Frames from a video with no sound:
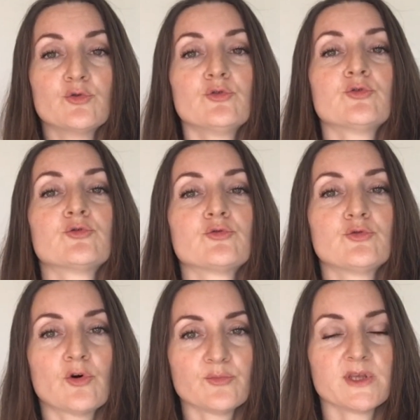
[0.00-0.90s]
de
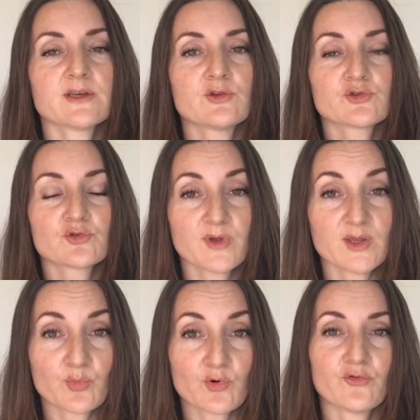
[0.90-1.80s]
dormir d'un
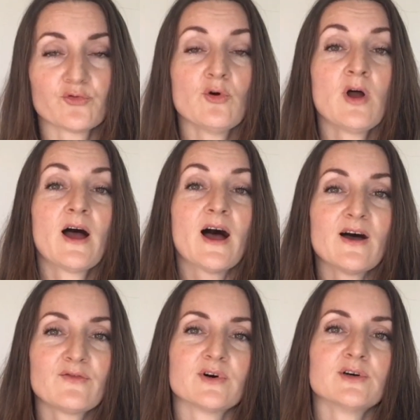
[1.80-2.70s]
sommeil profond
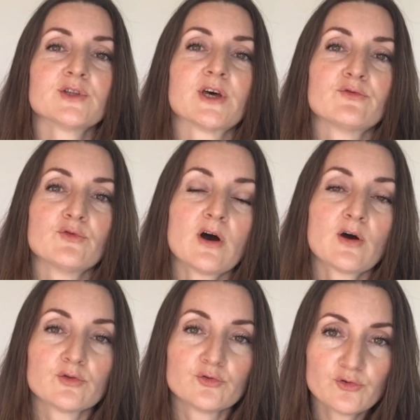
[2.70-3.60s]
avant
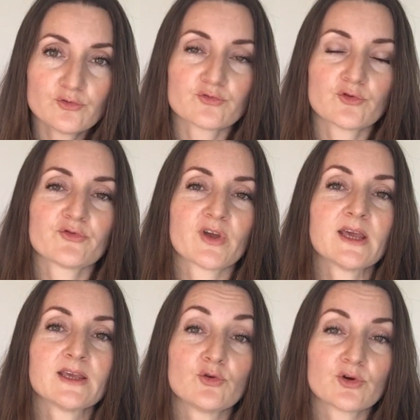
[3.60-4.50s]
d'avoir de nouveau
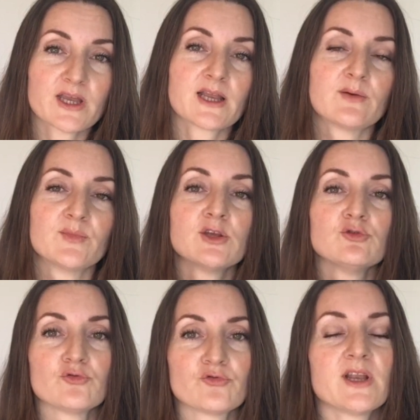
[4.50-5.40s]
faim et de réclamer
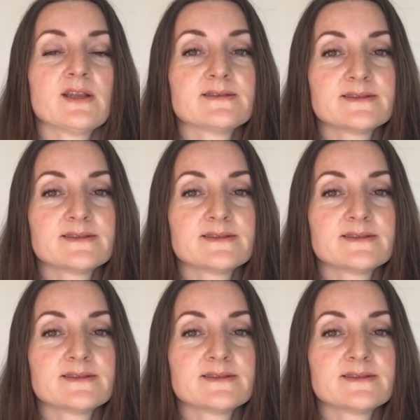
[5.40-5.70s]
une nouvelle